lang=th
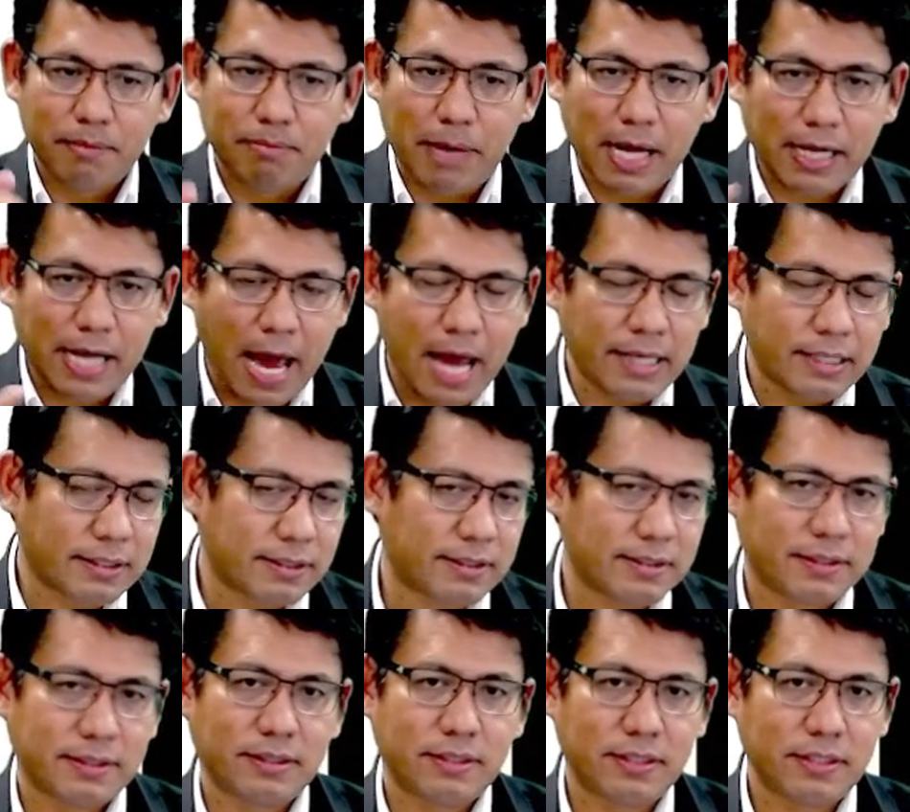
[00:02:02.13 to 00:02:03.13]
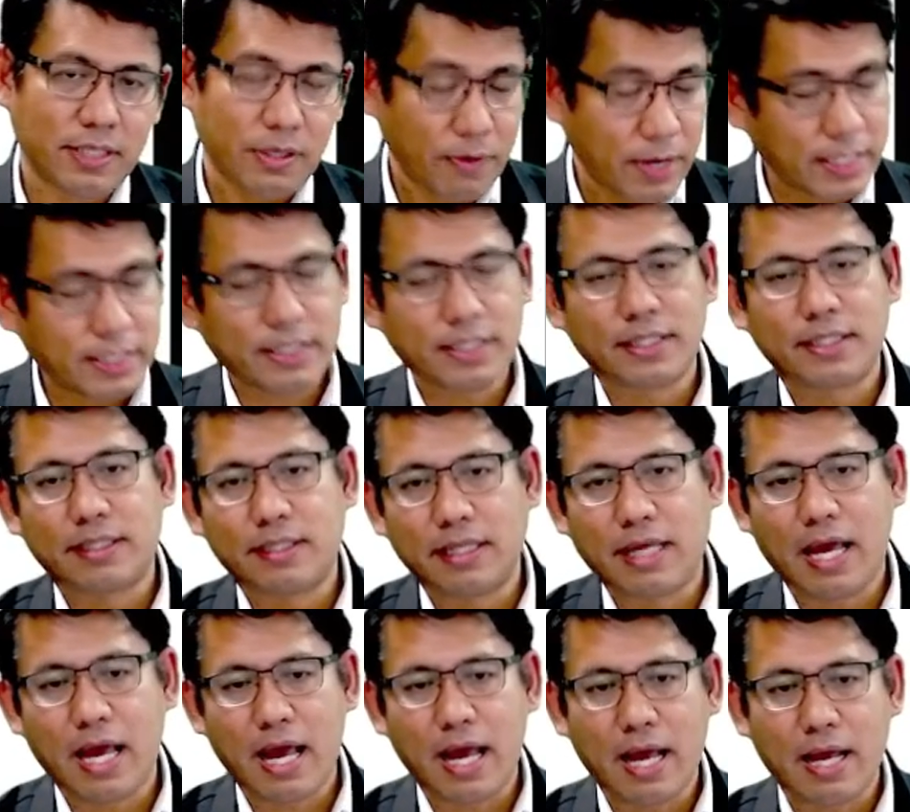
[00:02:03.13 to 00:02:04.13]
ประกันชีวิต
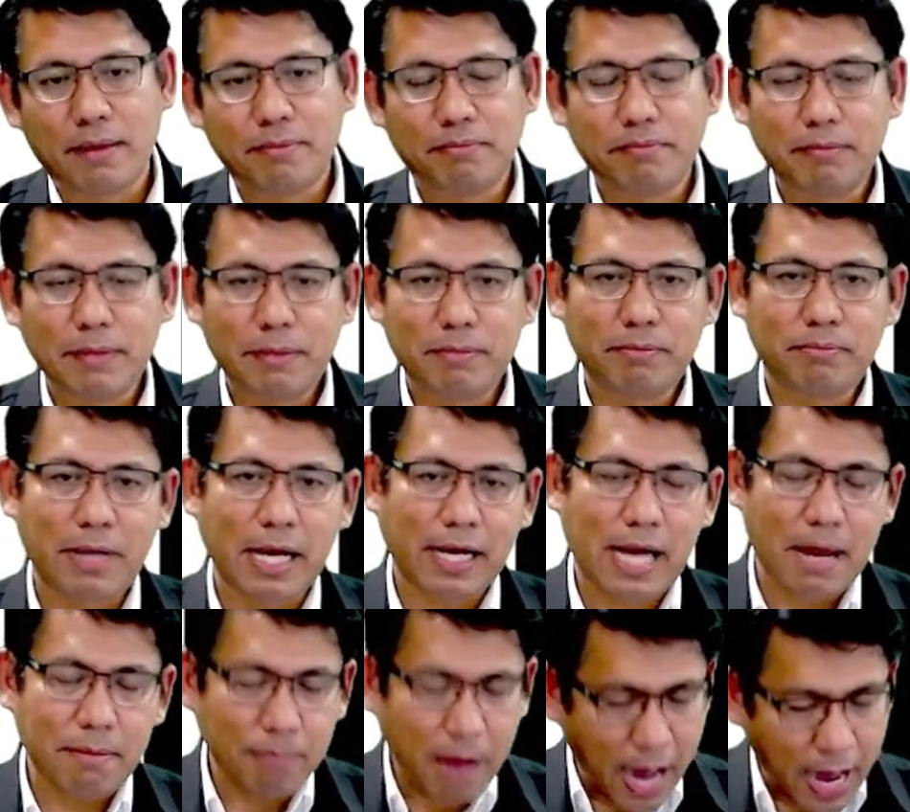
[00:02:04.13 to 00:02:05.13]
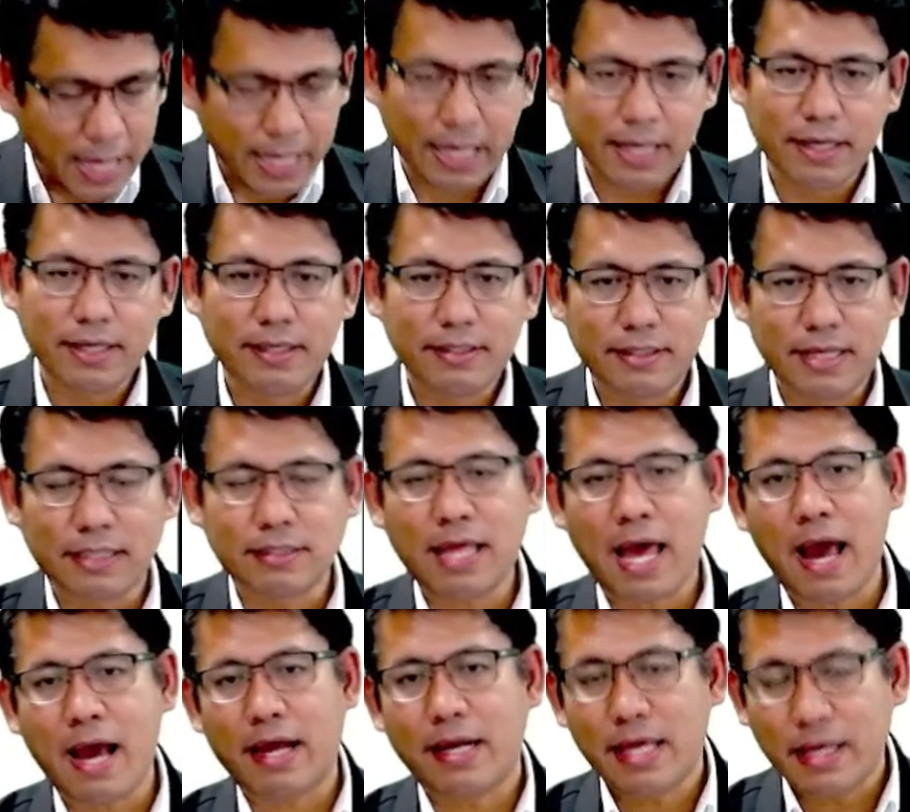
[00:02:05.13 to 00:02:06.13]
ประกันภัย
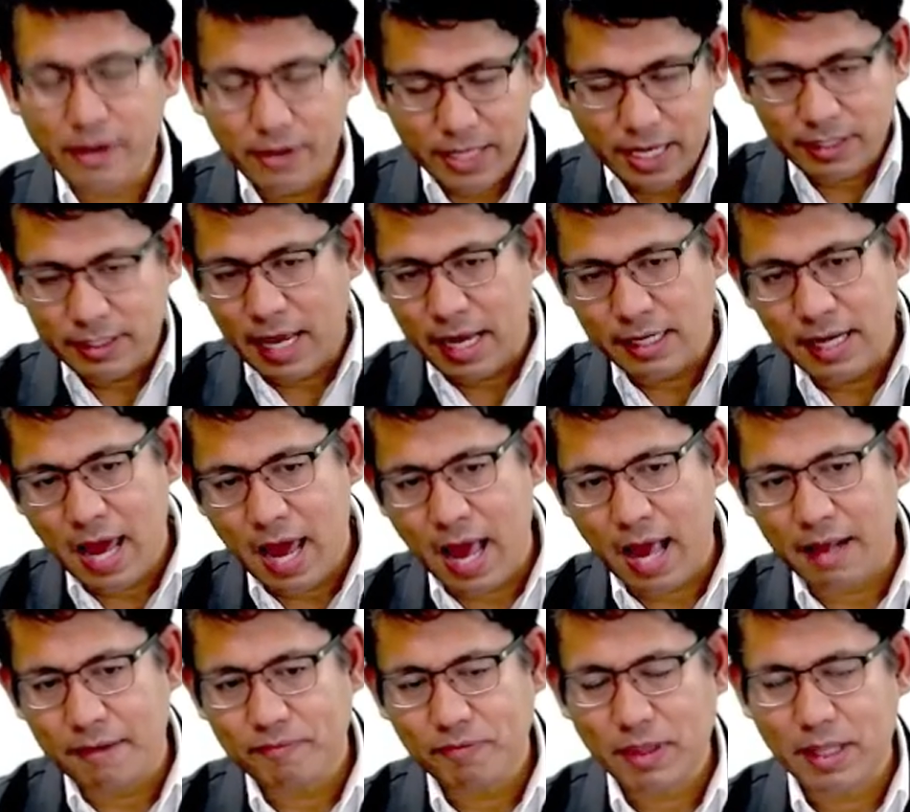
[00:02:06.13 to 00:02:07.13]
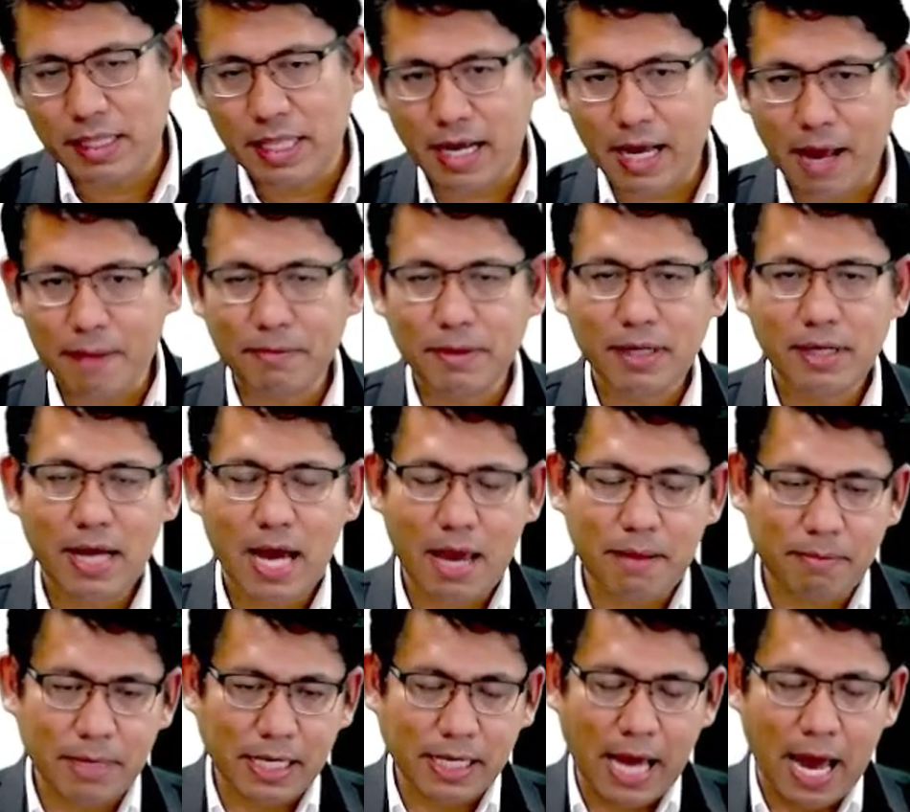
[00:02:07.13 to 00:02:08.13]
ต่างๆอันนี้เขาเรียกนายหน้านะครับให้
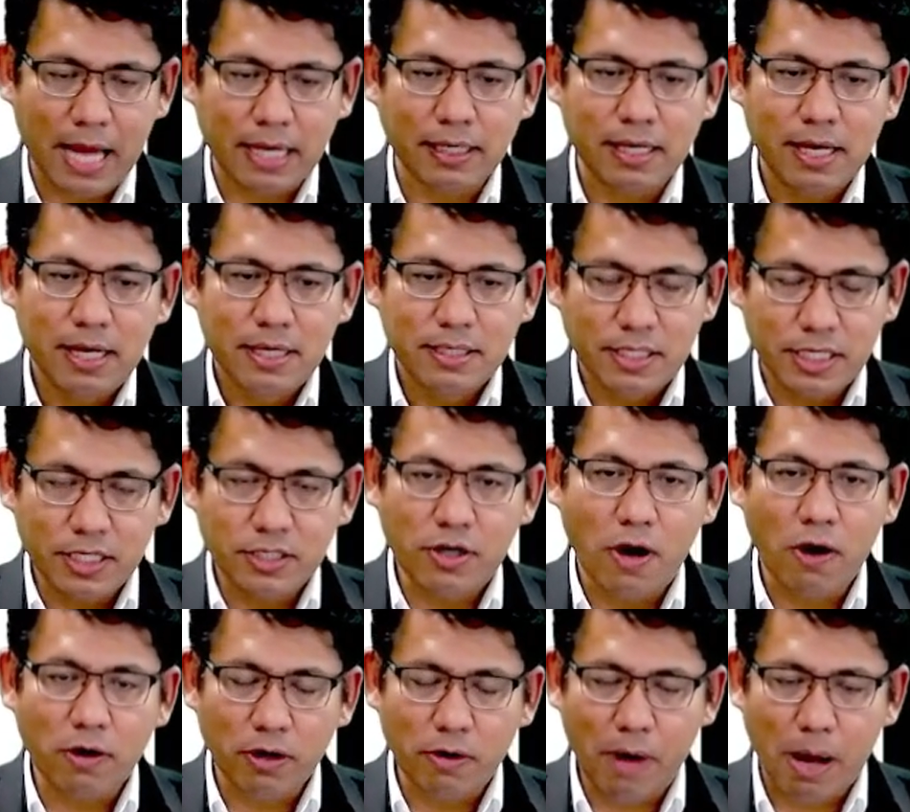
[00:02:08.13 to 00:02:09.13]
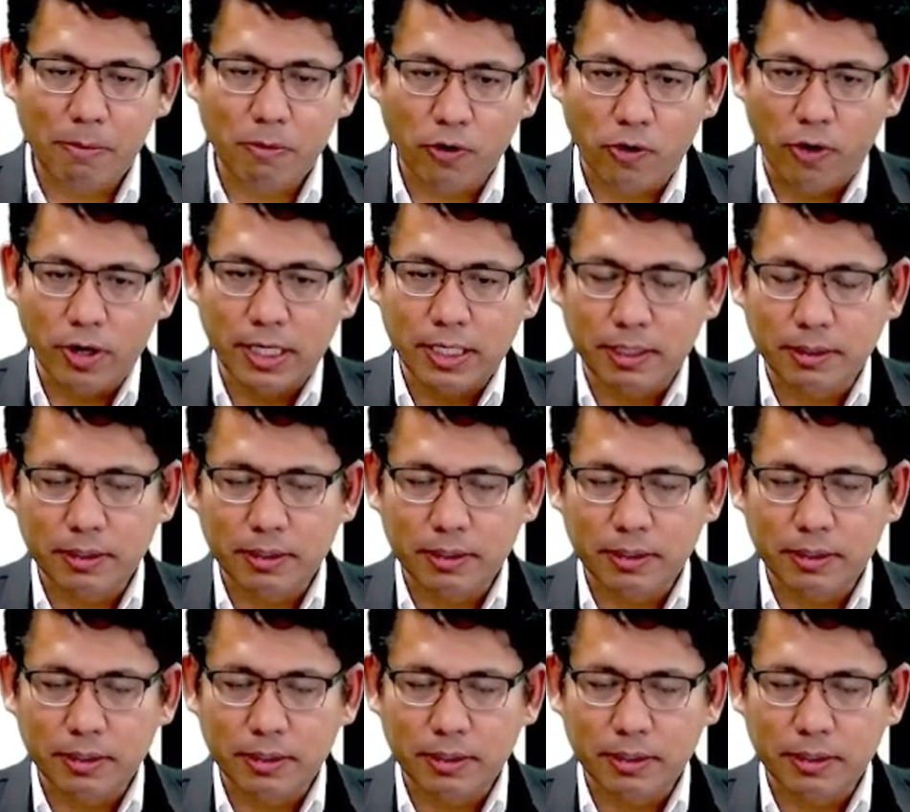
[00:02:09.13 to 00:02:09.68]
มีการชี้ช่องระหว่างบุคค